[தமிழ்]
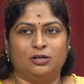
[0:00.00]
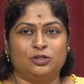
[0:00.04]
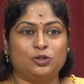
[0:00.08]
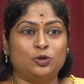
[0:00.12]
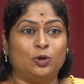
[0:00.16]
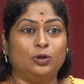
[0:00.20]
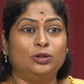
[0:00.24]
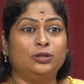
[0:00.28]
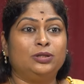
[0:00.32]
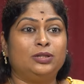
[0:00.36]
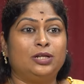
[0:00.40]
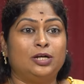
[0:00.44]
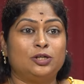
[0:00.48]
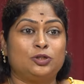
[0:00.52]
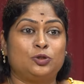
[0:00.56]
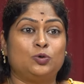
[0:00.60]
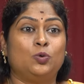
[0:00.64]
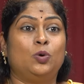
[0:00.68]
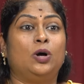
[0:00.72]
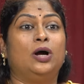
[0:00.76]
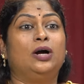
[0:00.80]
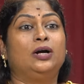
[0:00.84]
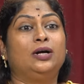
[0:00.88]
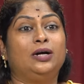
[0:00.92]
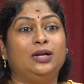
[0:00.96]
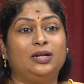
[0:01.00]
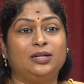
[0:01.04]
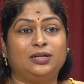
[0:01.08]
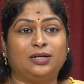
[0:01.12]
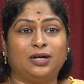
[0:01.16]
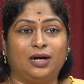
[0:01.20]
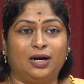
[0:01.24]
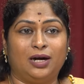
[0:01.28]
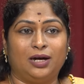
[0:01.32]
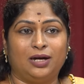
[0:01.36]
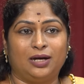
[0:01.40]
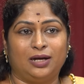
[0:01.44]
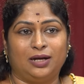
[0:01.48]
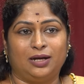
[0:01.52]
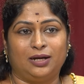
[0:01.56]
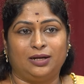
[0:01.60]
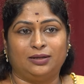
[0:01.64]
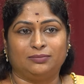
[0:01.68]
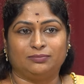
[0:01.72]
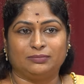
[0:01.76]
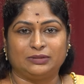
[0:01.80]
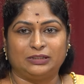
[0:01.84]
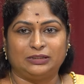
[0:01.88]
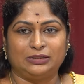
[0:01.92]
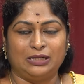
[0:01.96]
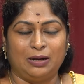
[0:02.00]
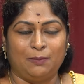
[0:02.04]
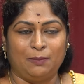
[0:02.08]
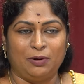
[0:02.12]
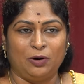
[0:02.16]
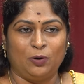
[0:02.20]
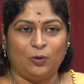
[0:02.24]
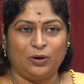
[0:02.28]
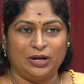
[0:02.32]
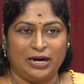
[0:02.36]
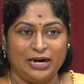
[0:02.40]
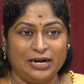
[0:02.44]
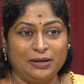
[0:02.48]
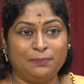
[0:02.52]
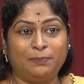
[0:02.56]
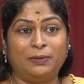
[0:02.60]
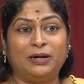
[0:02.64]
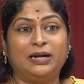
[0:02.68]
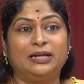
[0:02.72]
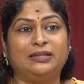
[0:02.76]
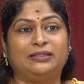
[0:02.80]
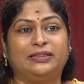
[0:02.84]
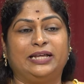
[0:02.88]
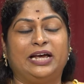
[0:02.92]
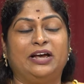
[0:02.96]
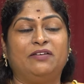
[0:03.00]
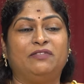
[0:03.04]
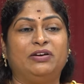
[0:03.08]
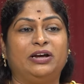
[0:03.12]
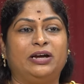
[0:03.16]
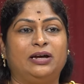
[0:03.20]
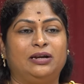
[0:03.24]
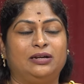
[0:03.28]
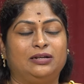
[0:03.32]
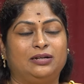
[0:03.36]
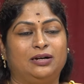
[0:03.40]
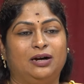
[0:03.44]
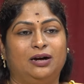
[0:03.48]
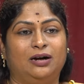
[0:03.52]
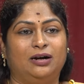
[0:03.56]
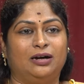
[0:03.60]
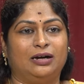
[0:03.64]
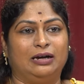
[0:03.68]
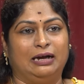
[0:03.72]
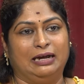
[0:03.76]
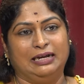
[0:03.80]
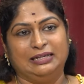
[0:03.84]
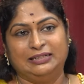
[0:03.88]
சொந்த சுகங்களுக்காக நம்மளோட அடிப்படை தேவைகளுக்காக